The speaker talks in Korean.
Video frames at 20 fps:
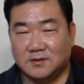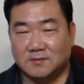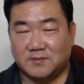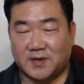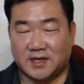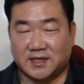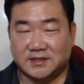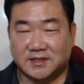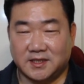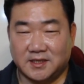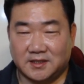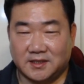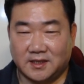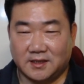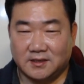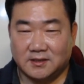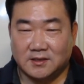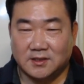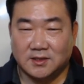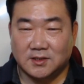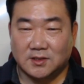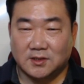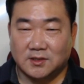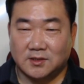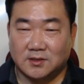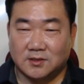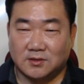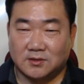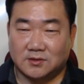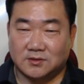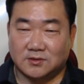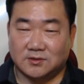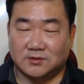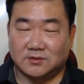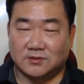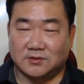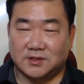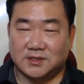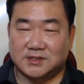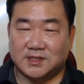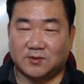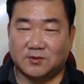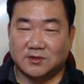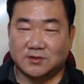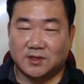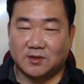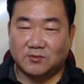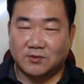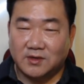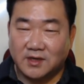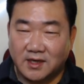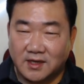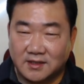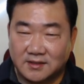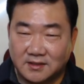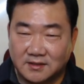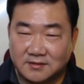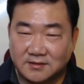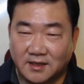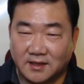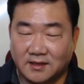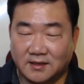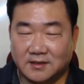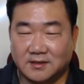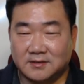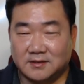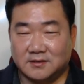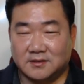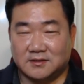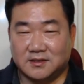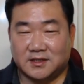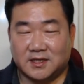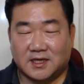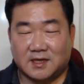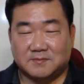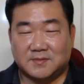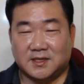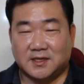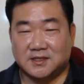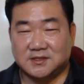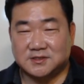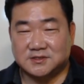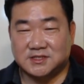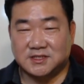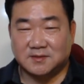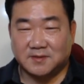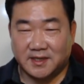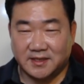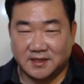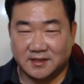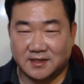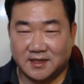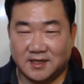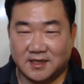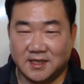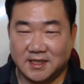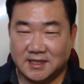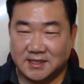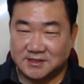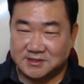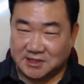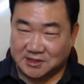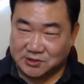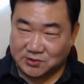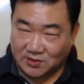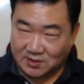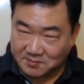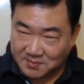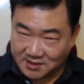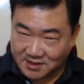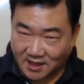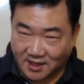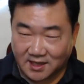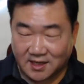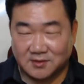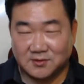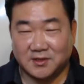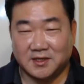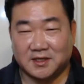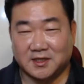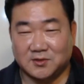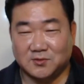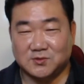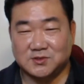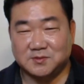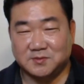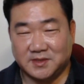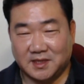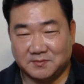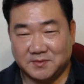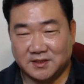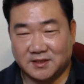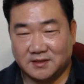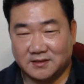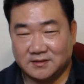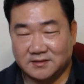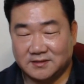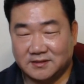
바깥에 이렇게 그 이사 올 때 원래 해야 되는데 어, 그때 깜방에서 지금 하니까 죄송합니다 하고 이렇게 놓으시면 됩니다.